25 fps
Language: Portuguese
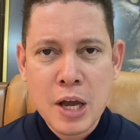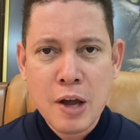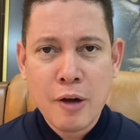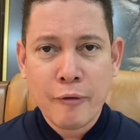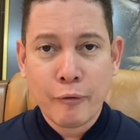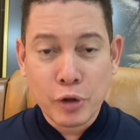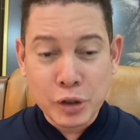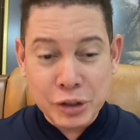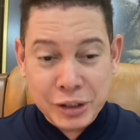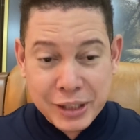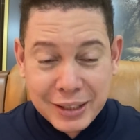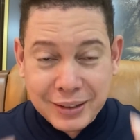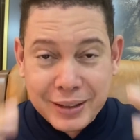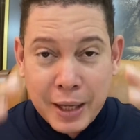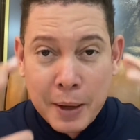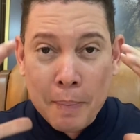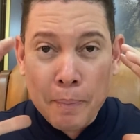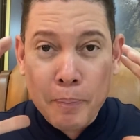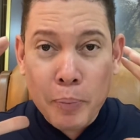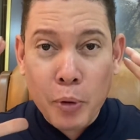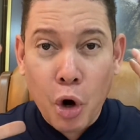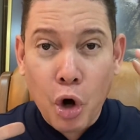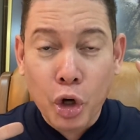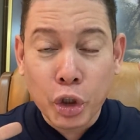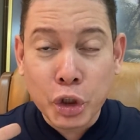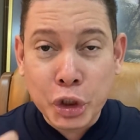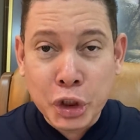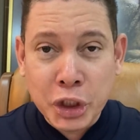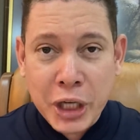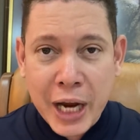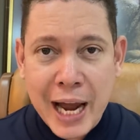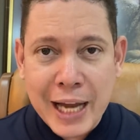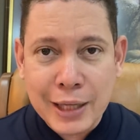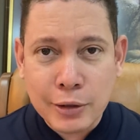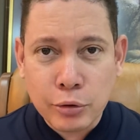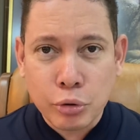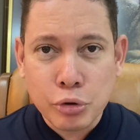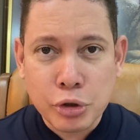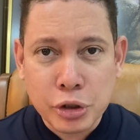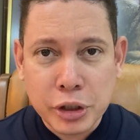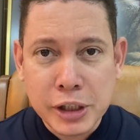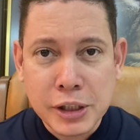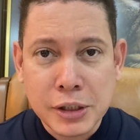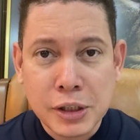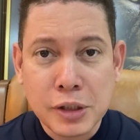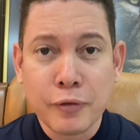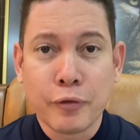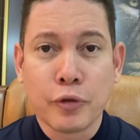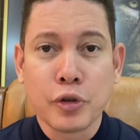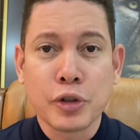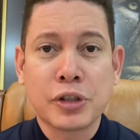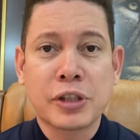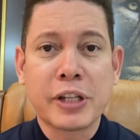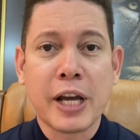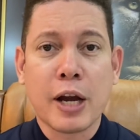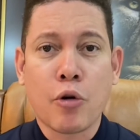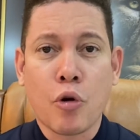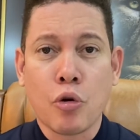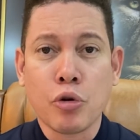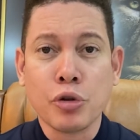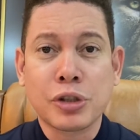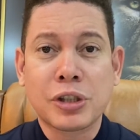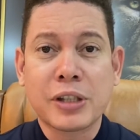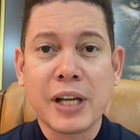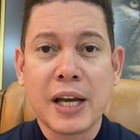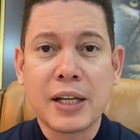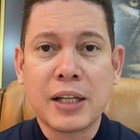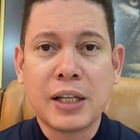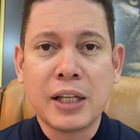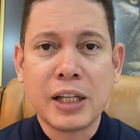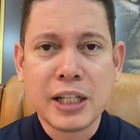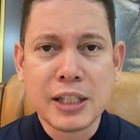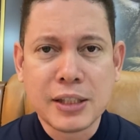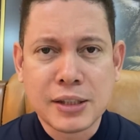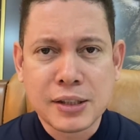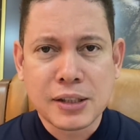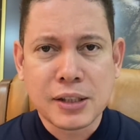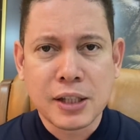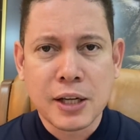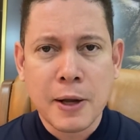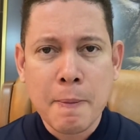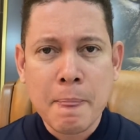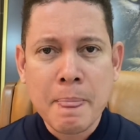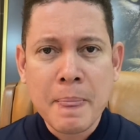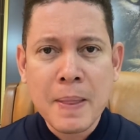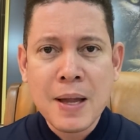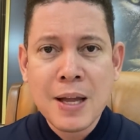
Você tem projetos que se você conseguisse